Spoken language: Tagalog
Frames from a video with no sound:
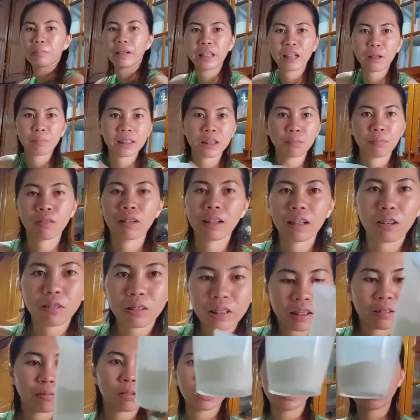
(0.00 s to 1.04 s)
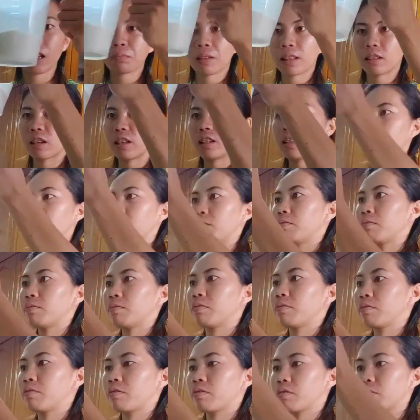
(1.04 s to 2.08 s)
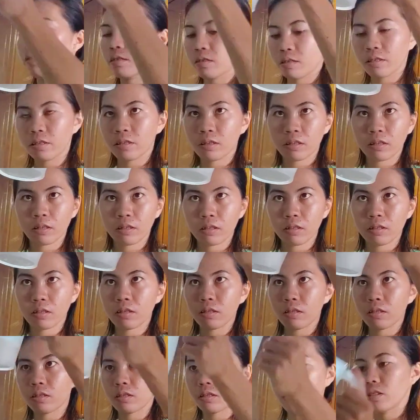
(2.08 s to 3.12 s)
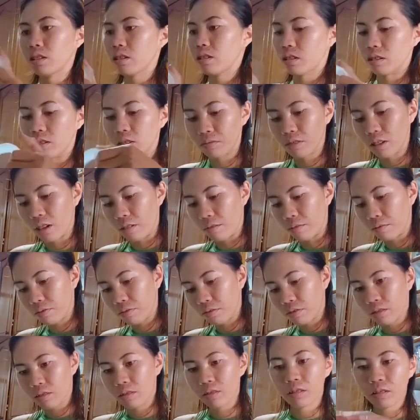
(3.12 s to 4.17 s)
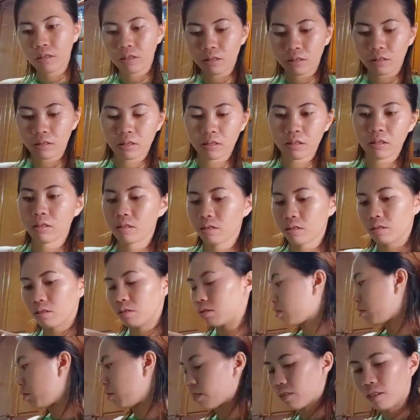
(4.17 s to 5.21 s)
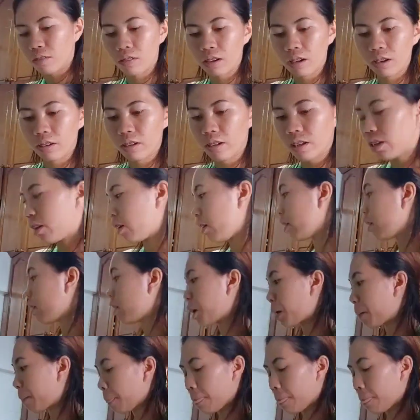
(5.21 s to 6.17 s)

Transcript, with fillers: timbang-timbang pag maayo kun mao na gud siya so mo nang gikulba-kulbaan ko kay basin mapalpak ang akong